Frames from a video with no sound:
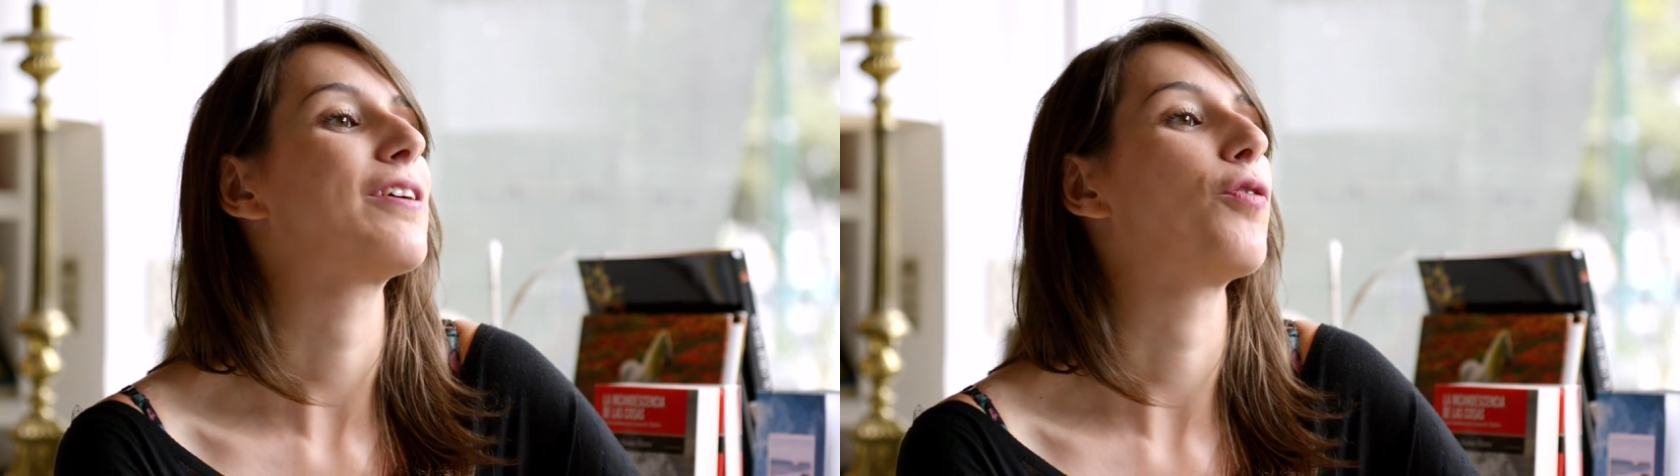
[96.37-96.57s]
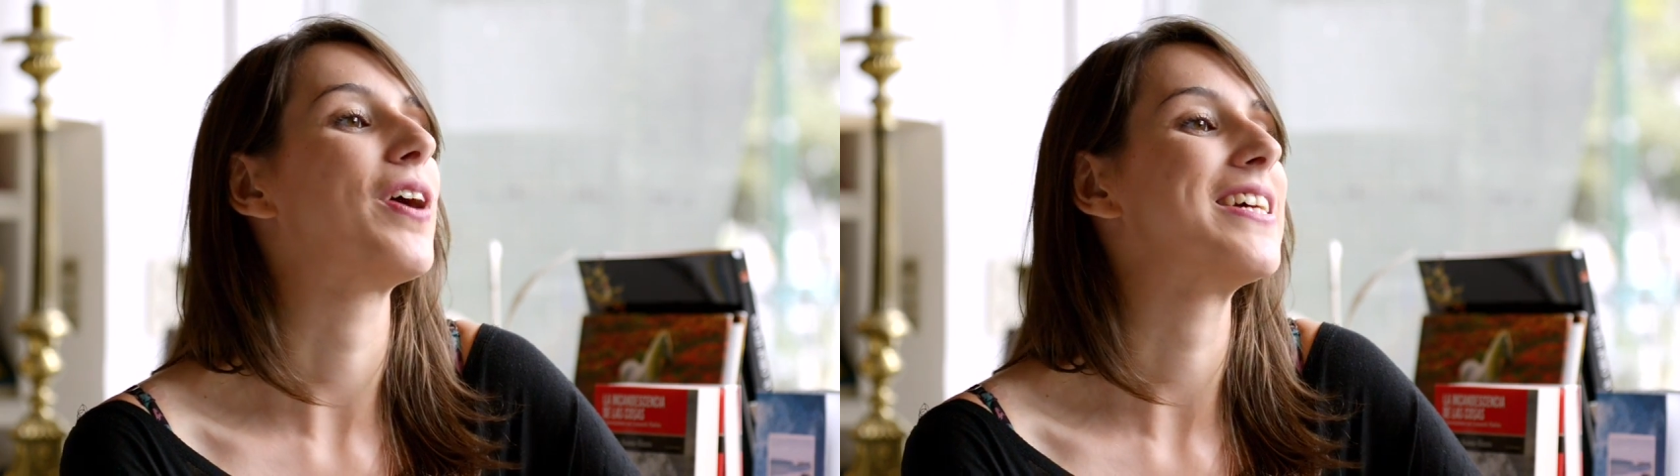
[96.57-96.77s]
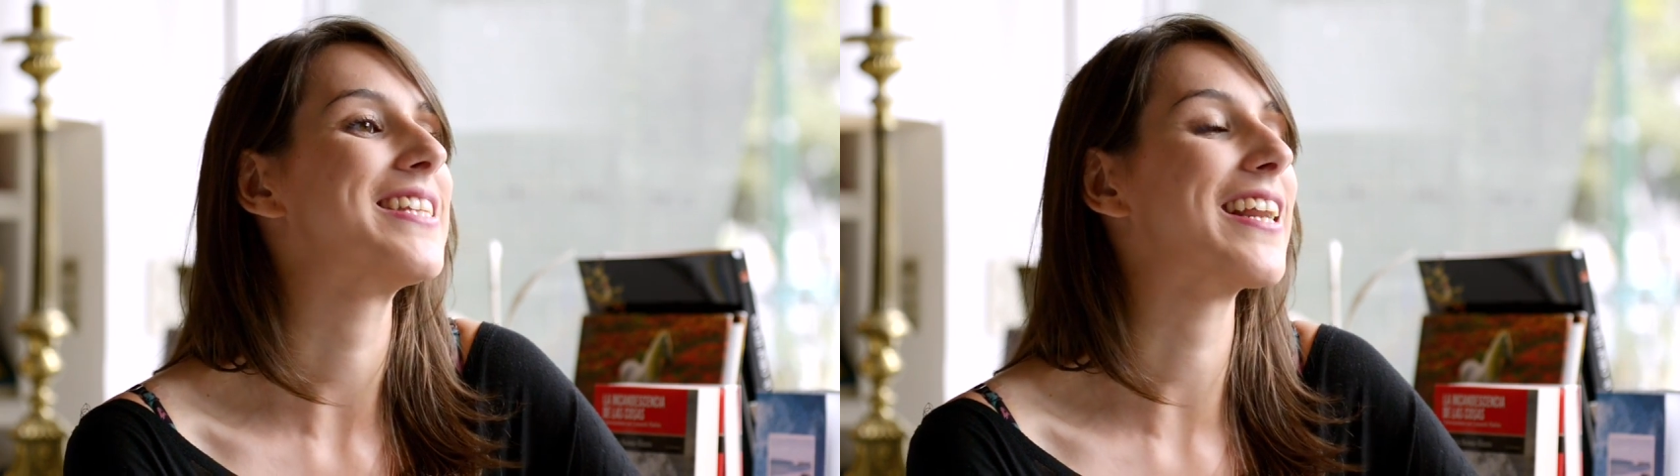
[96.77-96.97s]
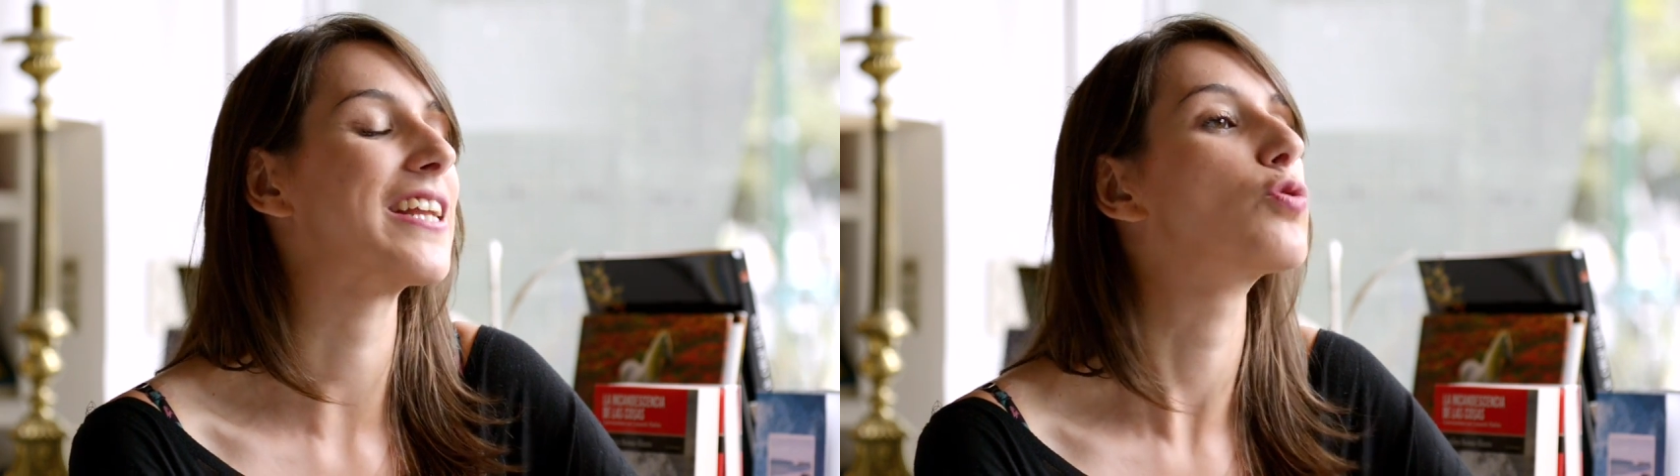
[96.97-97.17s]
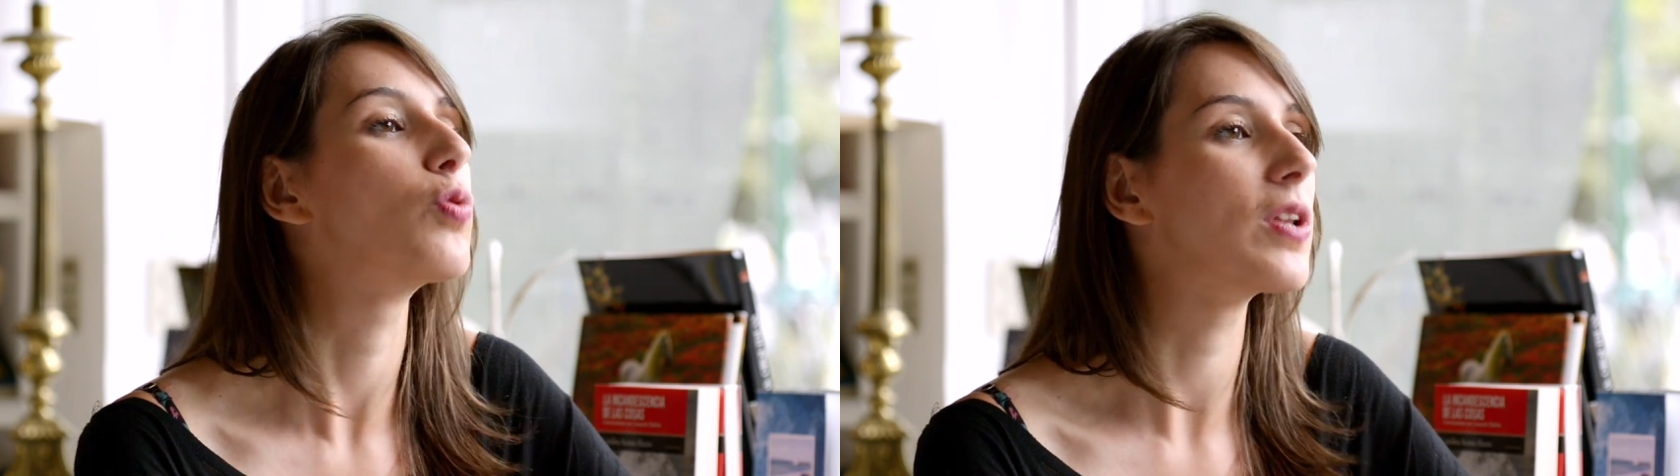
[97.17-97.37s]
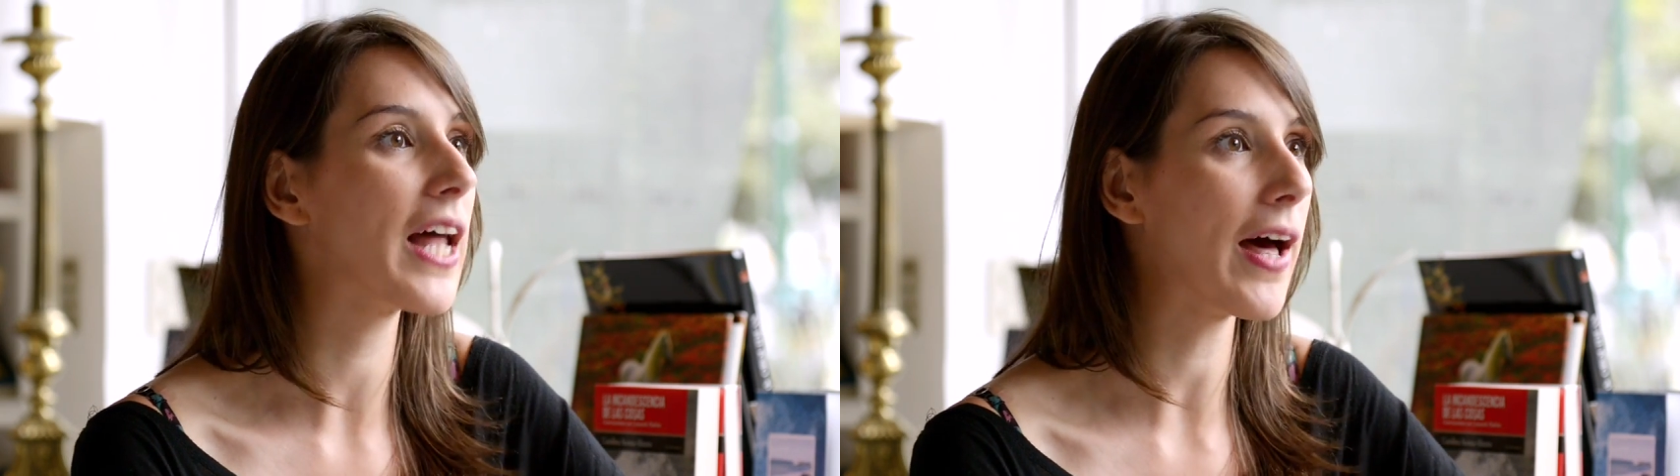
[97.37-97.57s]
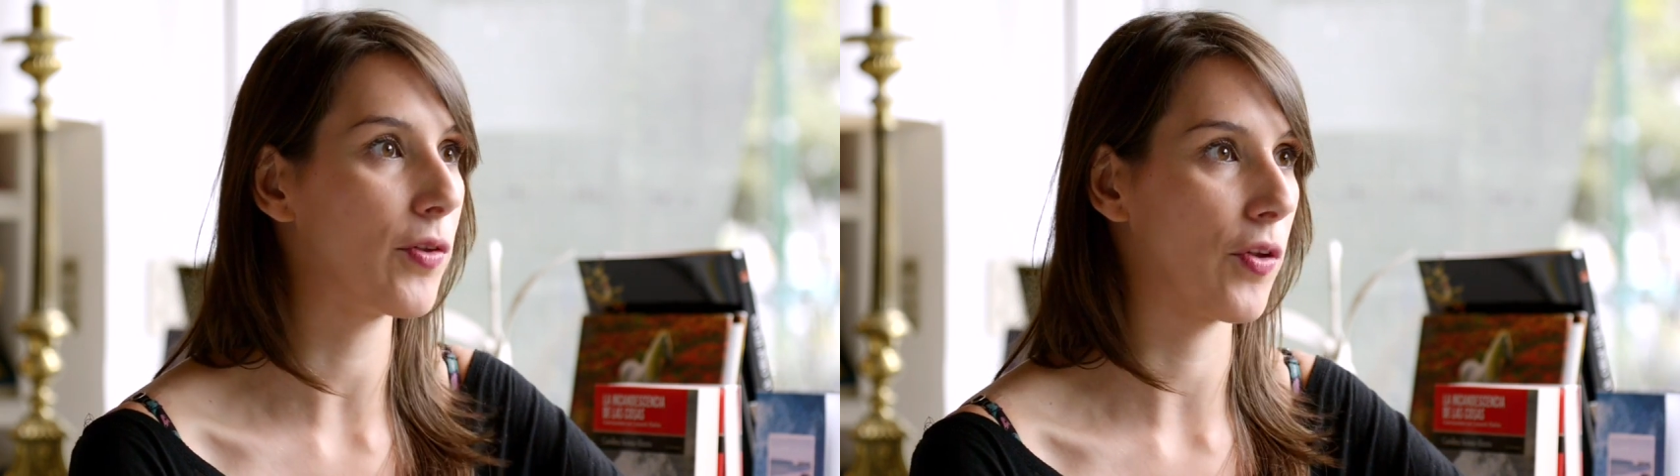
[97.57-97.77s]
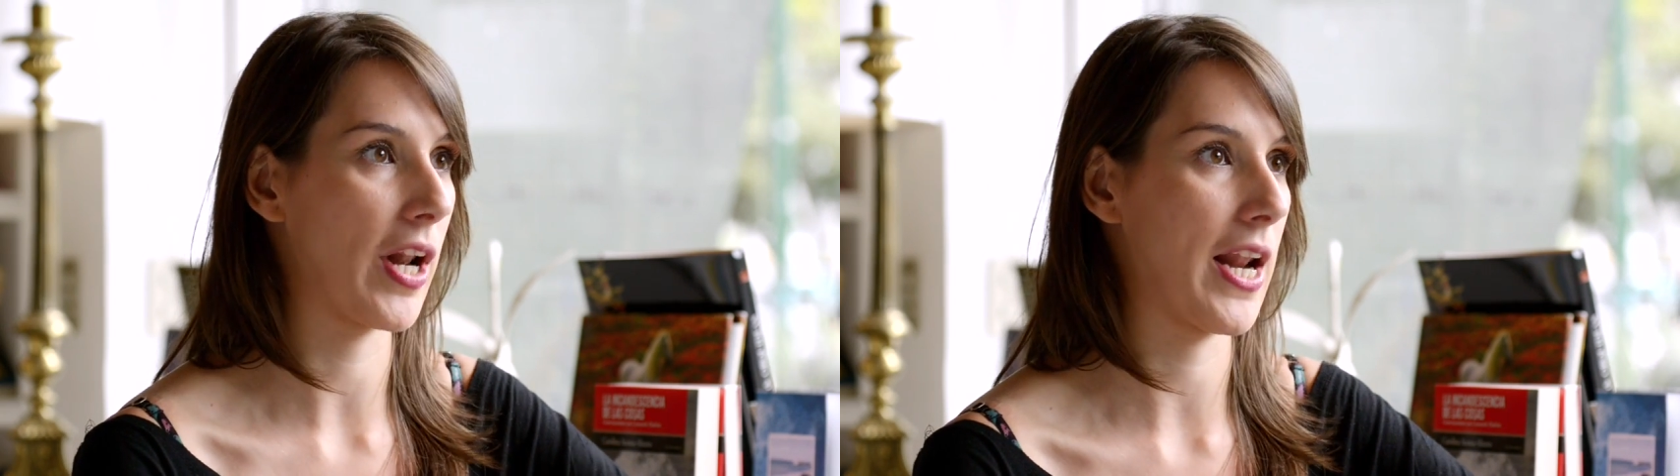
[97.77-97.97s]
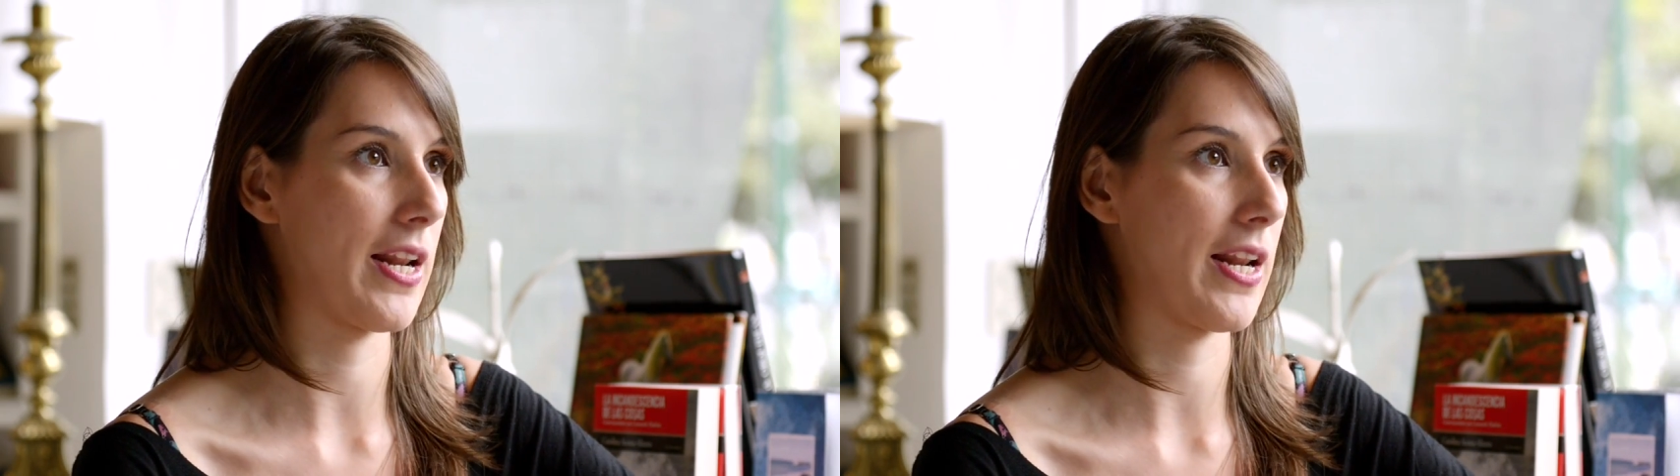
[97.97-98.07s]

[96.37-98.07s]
con ese resultado de las